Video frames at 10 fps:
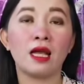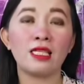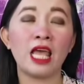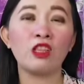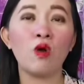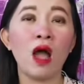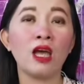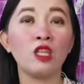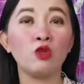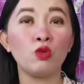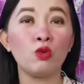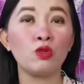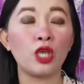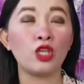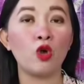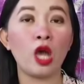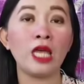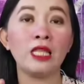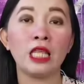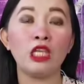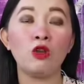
Kasi itong aking tuturo sa inyo ay hindi